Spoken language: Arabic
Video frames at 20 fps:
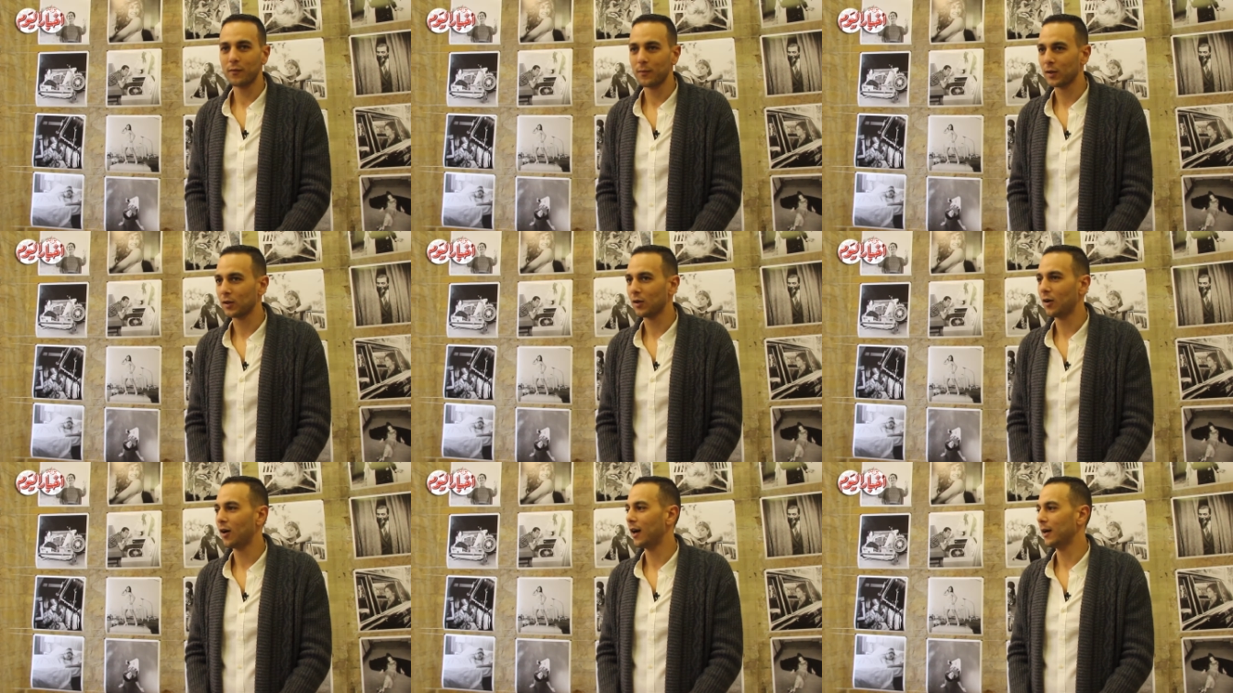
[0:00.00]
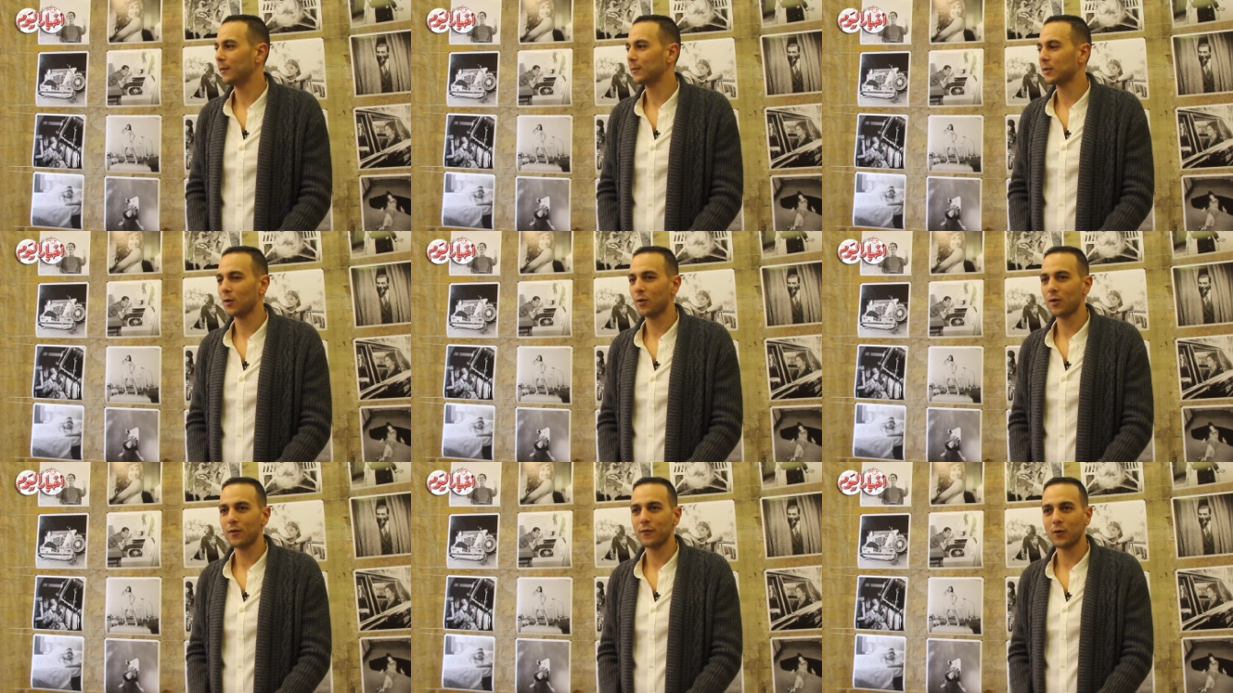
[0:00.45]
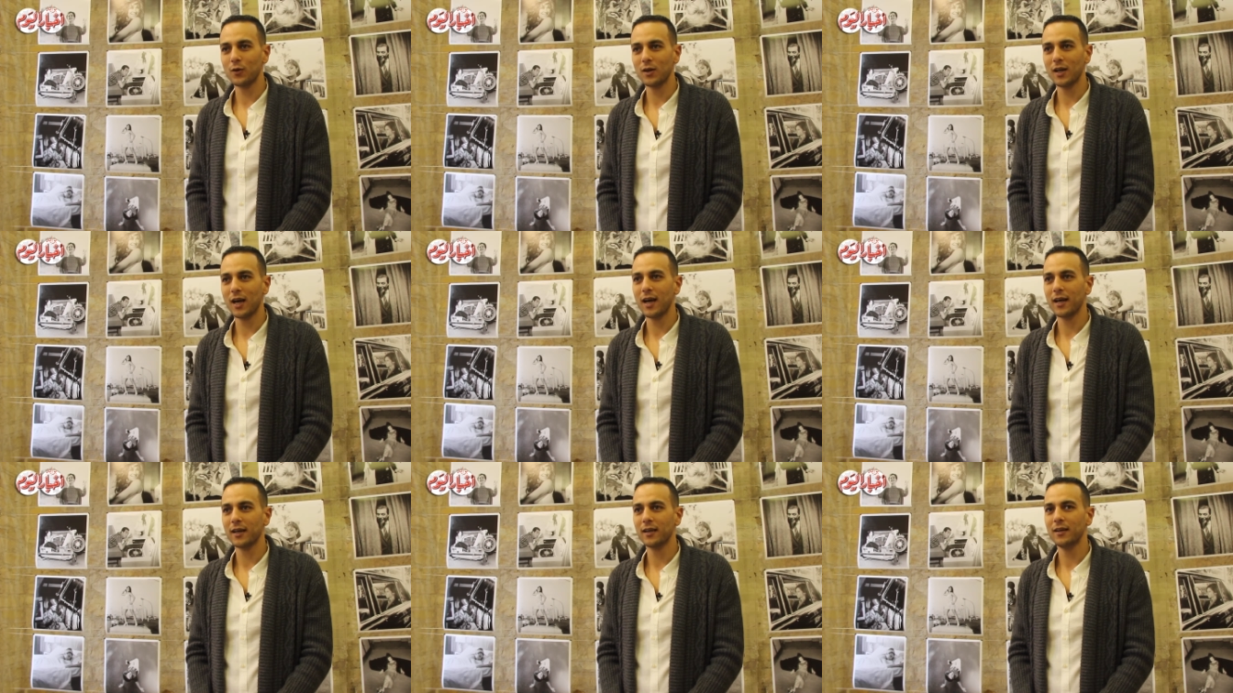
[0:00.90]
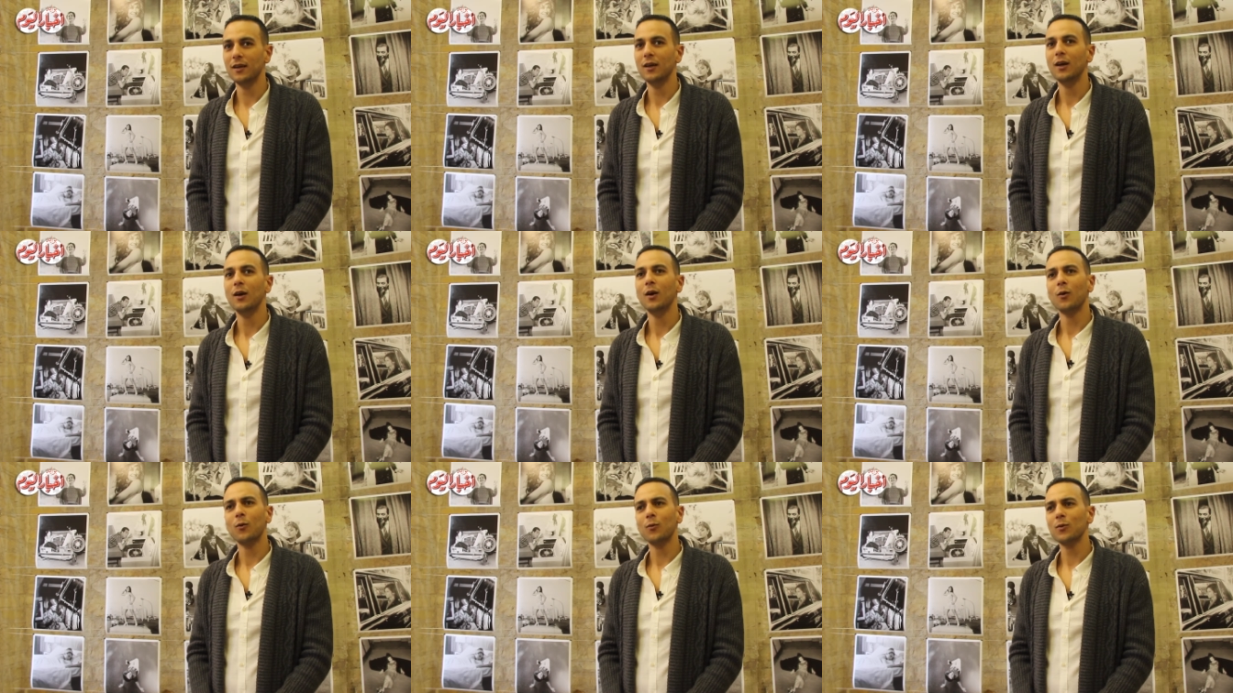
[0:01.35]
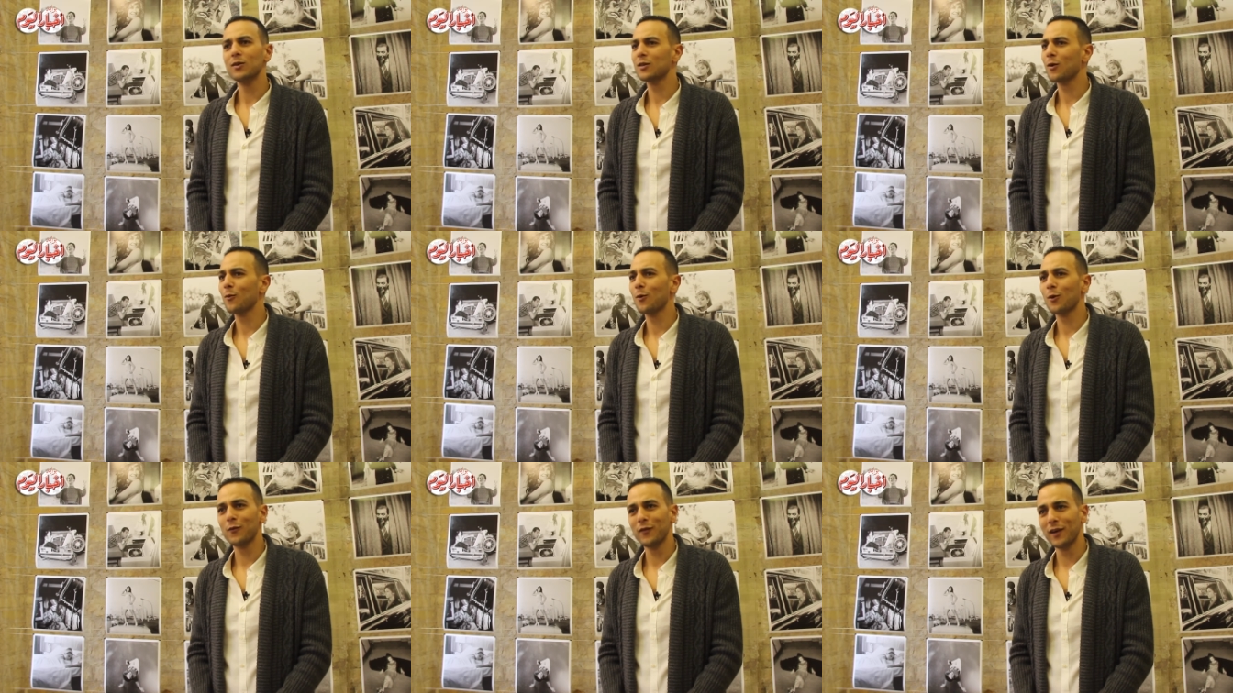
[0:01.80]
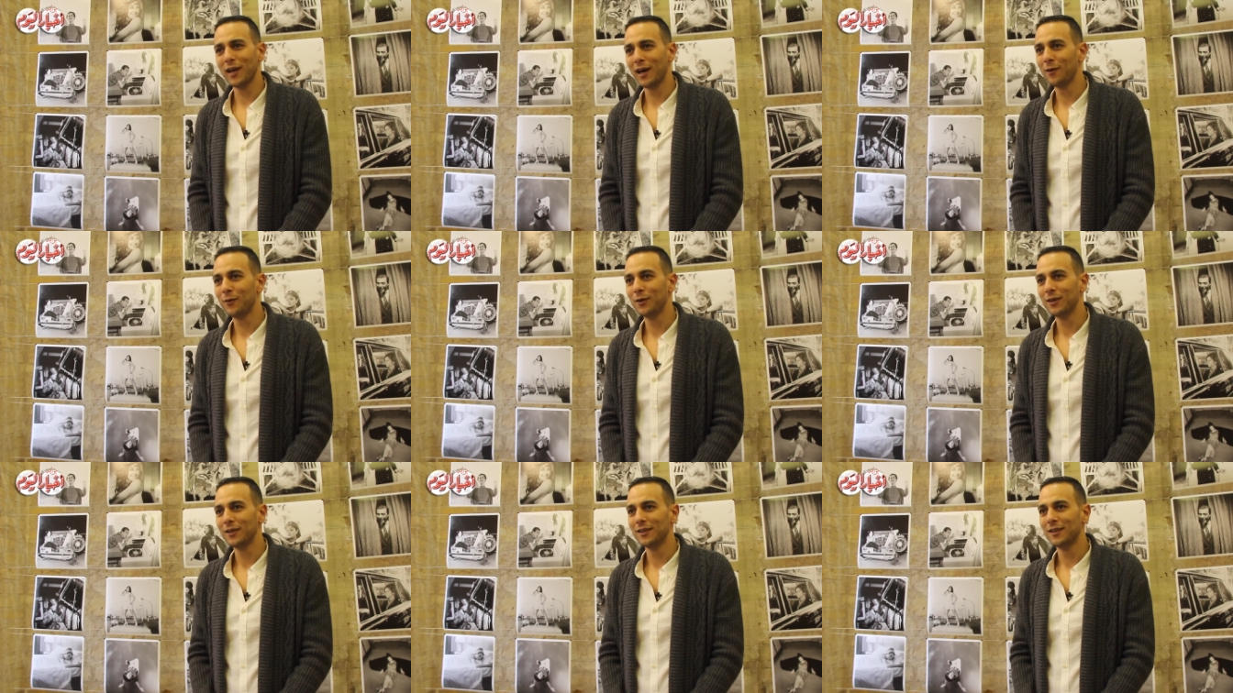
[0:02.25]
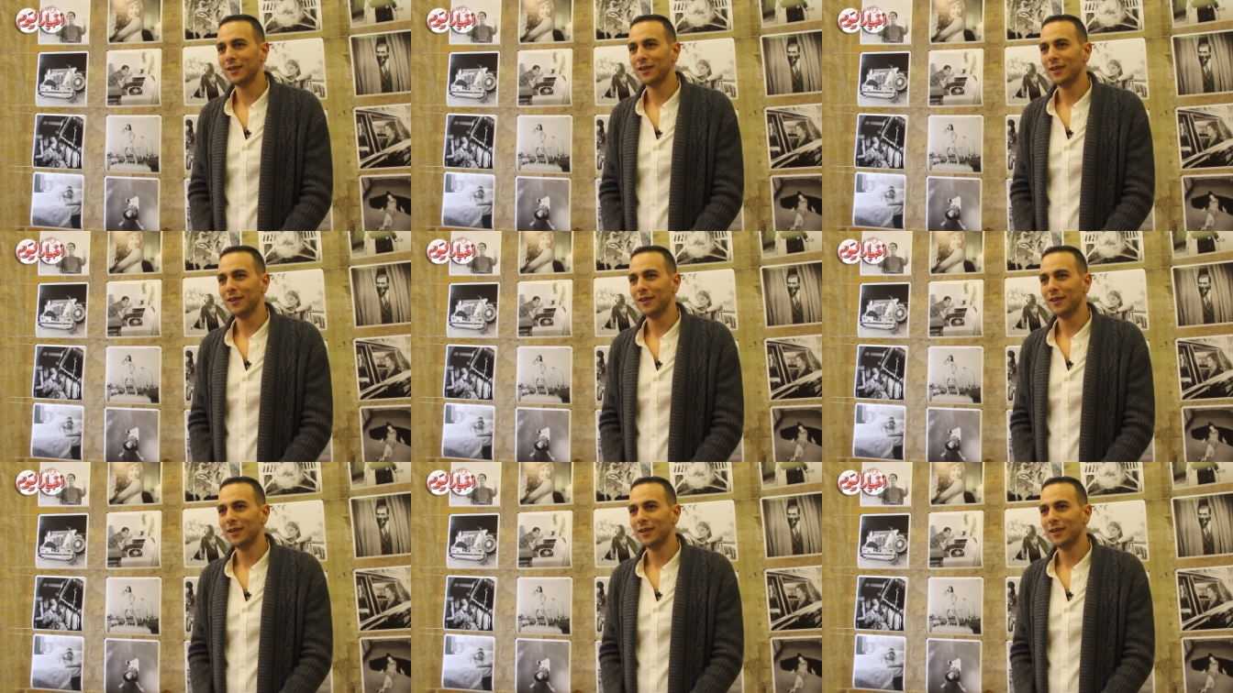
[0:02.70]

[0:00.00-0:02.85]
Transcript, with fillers: في المطاعم صوره في كل حاجه وصوره في القهوه